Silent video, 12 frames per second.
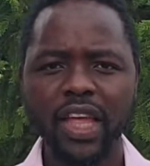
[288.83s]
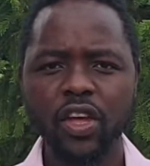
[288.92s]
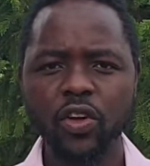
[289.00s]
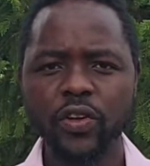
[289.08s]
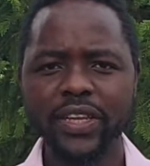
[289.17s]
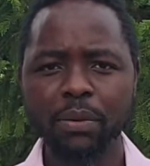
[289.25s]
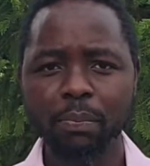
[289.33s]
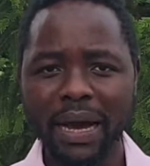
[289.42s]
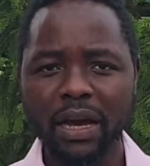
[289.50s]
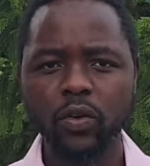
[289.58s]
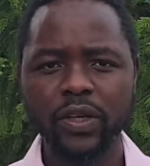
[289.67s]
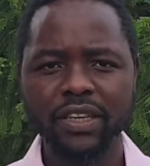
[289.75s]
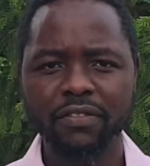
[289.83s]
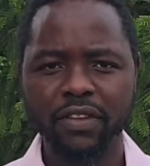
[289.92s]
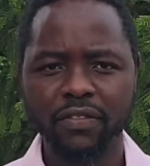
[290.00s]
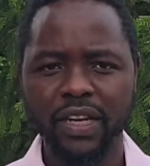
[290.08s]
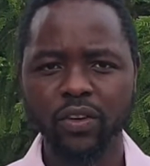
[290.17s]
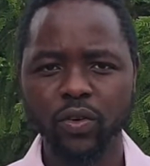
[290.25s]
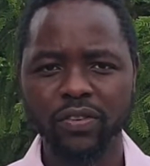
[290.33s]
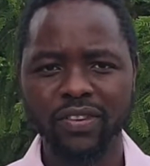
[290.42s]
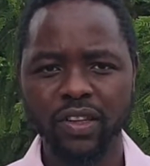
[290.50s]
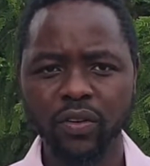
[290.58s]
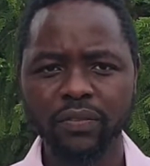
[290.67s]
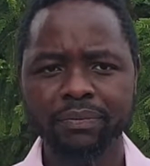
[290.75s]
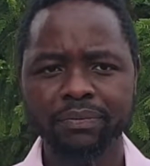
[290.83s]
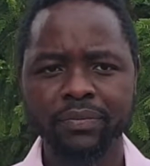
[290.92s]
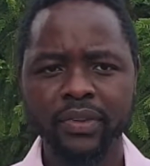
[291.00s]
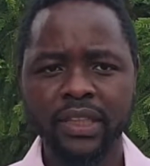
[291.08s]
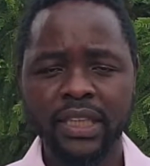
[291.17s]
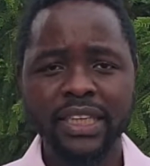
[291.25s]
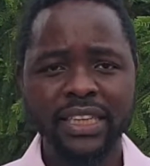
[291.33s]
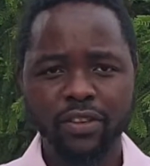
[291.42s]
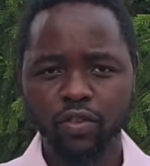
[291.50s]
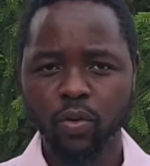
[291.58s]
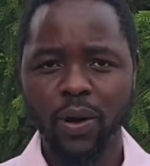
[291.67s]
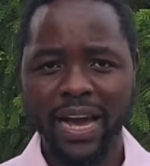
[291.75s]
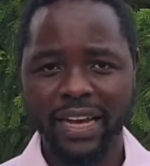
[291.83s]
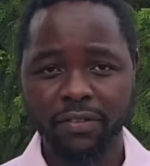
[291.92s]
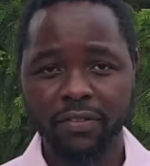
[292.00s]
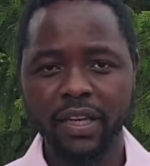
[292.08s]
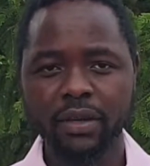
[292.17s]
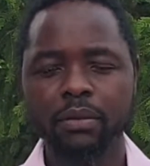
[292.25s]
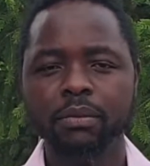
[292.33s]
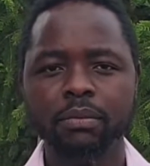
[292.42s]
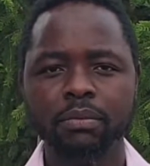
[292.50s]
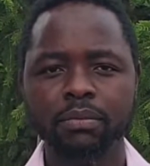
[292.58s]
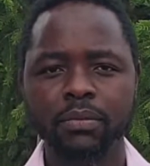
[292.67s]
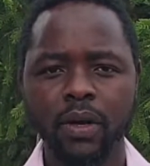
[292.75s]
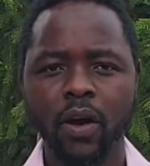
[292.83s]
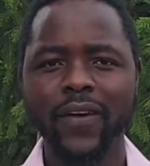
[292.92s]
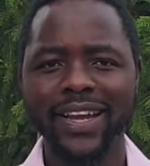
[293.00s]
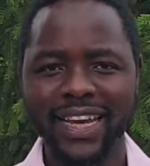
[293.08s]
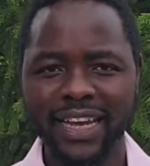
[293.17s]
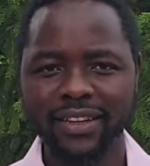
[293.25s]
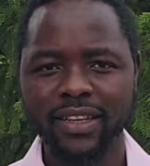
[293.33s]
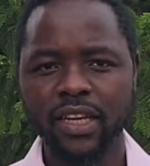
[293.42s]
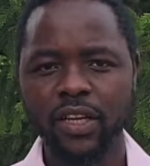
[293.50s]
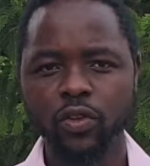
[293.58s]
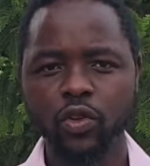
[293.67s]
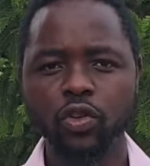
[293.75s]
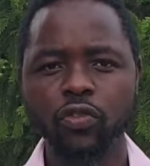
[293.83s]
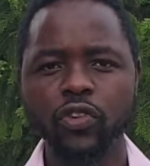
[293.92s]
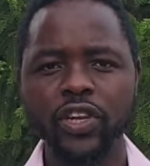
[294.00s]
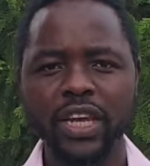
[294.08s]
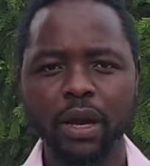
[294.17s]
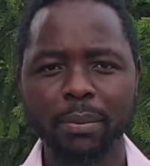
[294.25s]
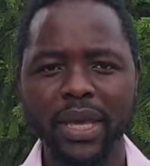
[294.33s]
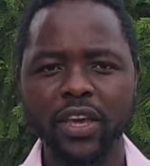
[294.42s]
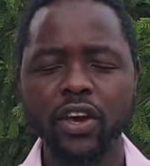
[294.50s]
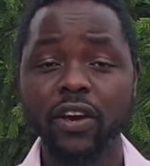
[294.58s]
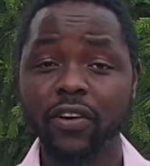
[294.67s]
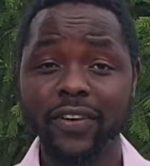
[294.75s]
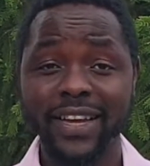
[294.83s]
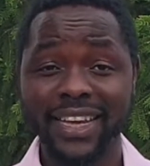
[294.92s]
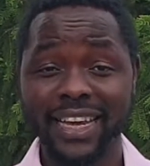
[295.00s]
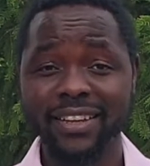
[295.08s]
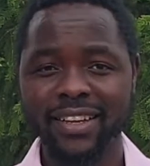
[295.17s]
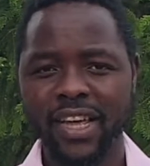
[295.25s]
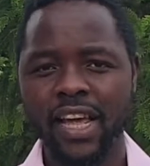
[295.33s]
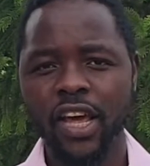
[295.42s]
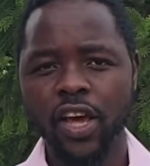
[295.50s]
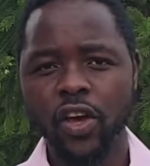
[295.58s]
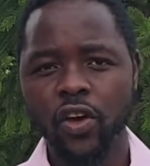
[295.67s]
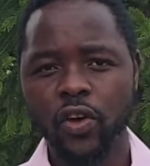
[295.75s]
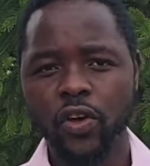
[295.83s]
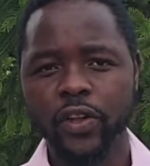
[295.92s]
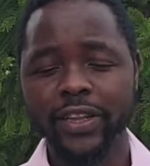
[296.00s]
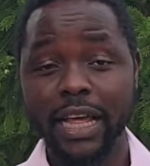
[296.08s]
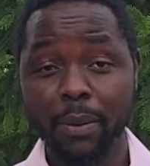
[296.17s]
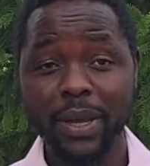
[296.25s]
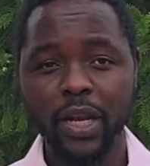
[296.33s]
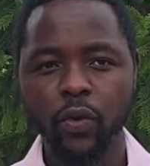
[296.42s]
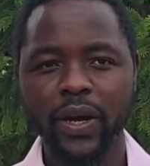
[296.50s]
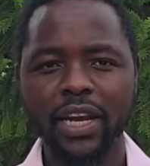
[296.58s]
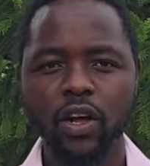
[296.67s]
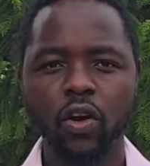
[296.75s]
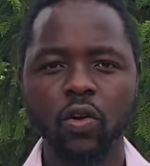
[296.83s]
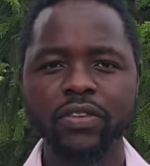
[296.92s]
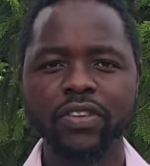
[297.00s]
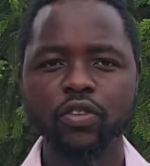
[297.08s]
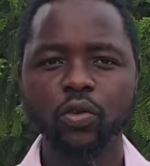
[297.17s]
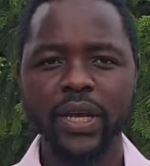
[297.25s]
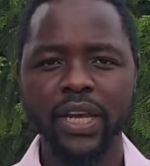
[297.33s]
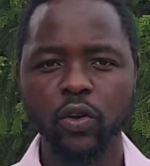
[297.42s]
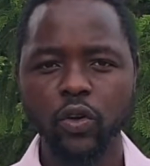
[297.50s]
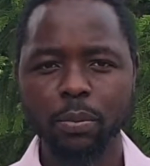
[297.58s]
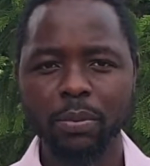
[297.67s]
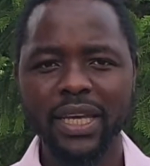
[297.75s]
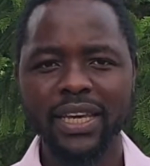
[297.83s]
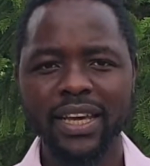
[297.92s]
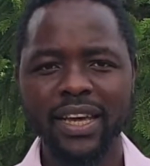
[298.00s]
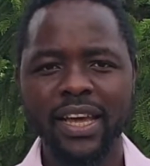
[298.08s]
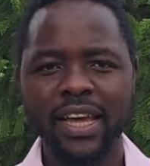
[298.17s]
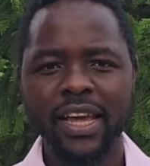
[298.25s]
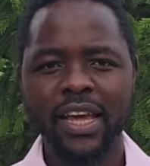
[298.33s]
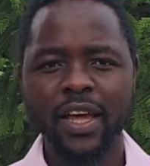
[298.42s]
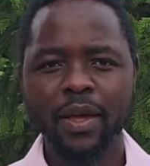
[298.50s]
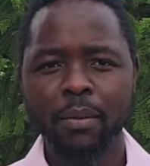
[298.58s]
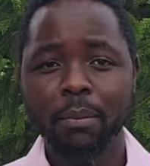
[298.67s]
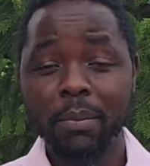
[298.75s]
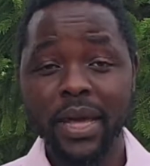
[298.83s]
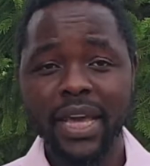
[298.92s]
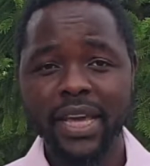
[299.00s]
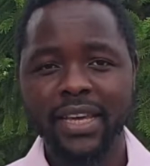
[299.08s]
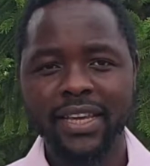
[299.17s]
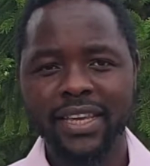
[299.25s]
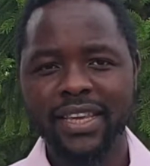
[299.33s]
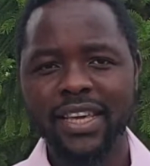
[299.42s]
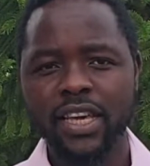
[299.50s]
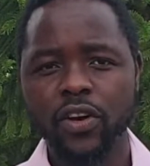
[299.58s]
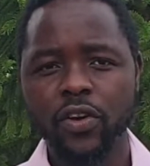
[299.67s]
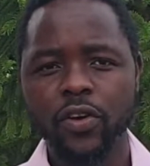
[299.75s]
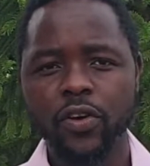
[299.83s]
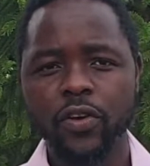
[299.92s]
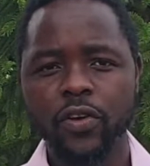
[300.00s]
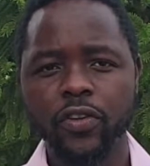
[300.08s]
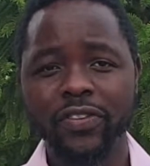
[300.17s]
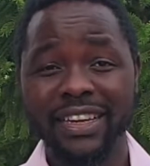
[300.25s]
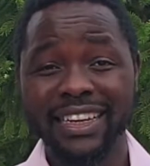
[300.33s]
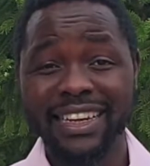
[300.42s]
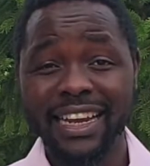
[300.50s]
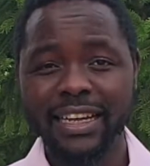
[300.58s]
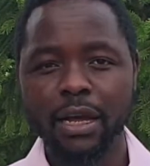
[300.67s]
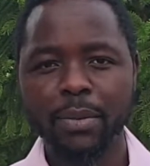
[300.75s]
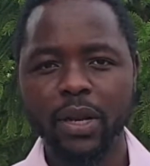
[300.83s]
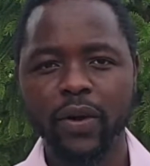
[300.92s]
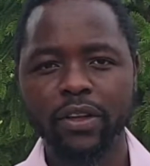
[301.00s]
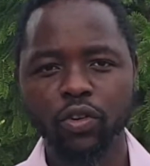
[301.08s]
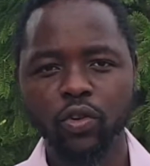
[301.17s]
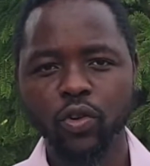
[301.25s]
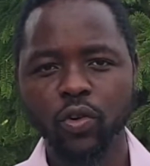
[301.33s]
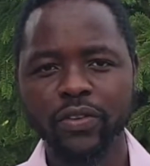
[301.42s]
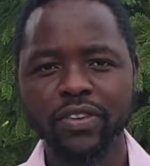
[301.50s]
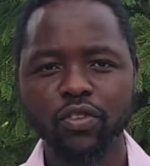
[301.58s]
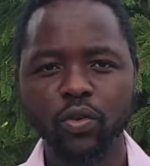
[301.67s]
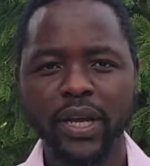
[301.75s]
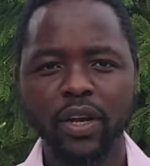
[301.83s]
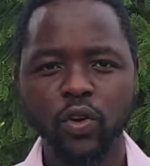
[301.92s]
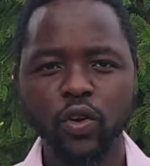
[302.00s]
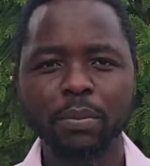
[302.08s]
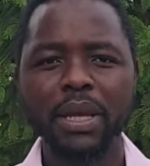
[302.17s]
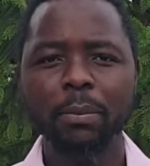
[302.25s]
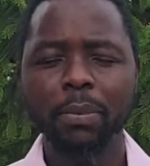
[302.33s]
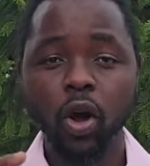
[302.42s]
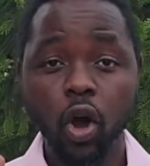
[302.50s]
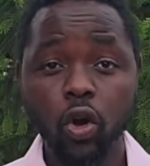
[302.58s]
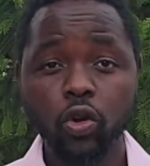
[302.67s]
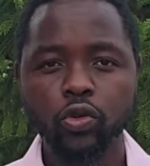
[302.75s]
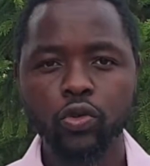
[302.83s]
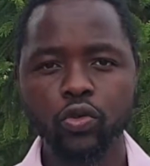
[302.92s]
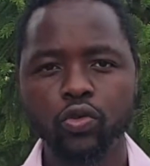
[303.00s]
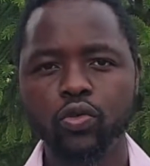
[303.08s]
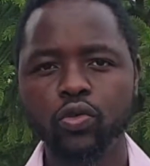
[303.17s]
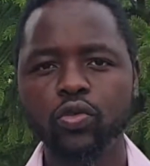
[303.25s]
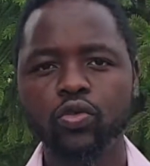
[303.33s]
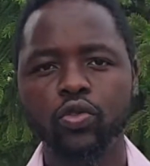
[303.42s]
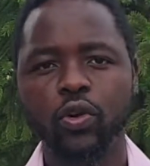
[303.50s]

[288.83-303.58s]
Euh, des parents qui vivent en Occident, qui sont arrivés en quête de devenir meilleurs, en quête euh, d'améliorer leurs conditions économiques, mais qui, euh, cette quête d'amélioration de conditions économiques prend le dessus sur